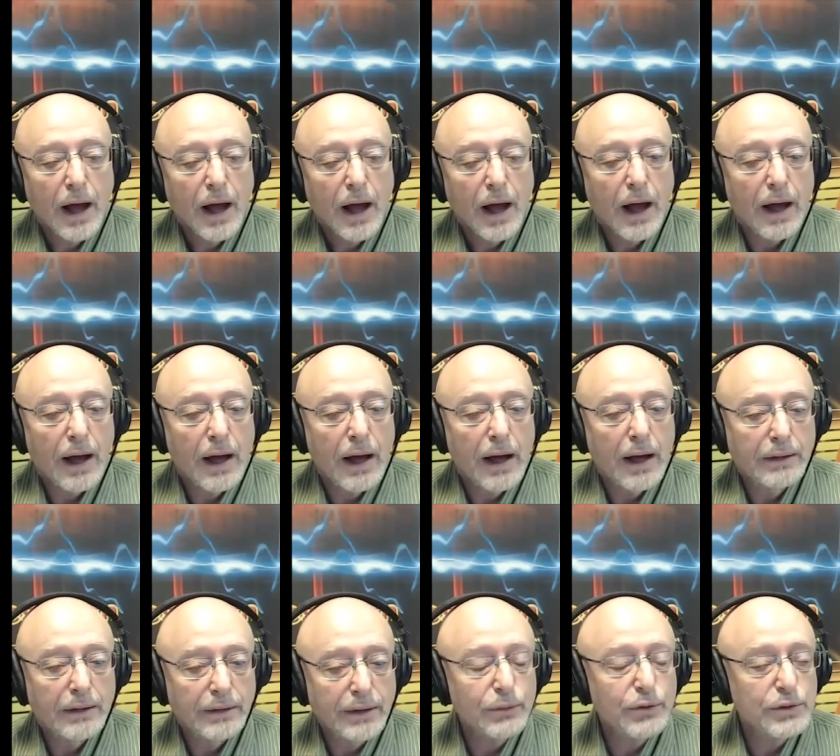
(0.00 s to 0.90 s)
А
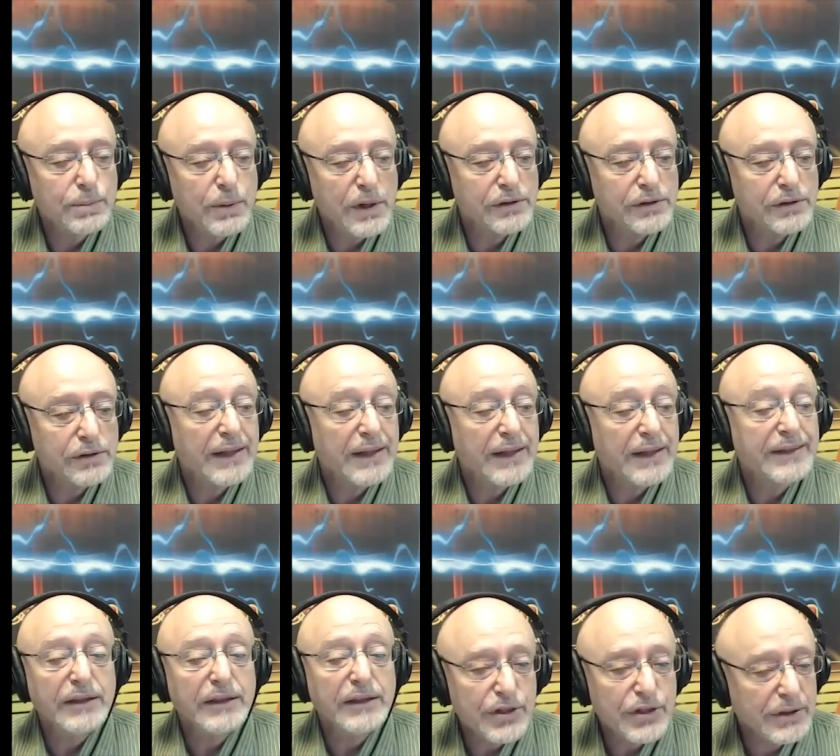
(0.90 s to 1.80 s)
она у него спрашивает, а где
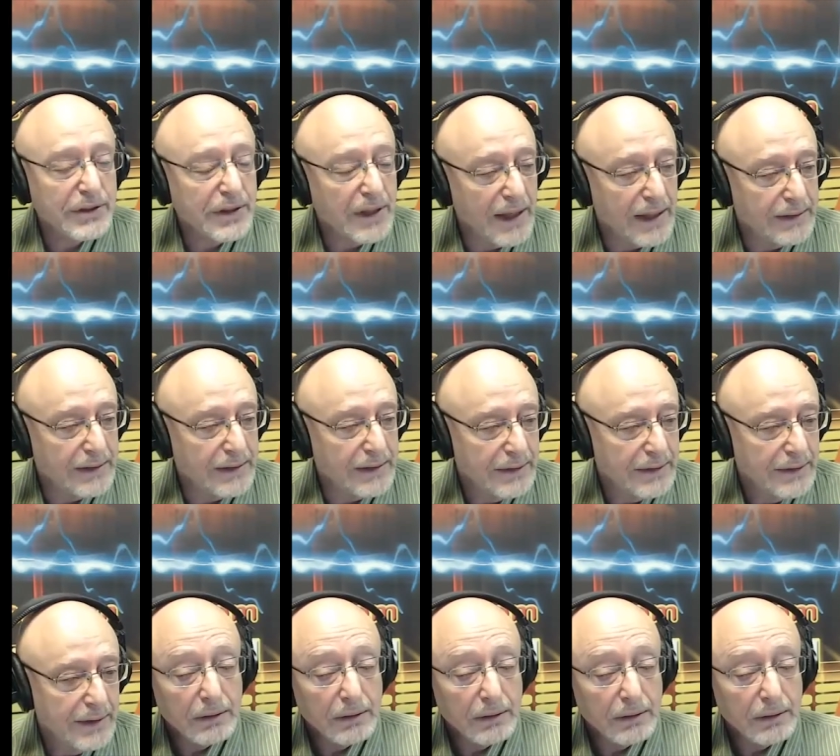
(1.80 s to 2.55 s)
это почитать?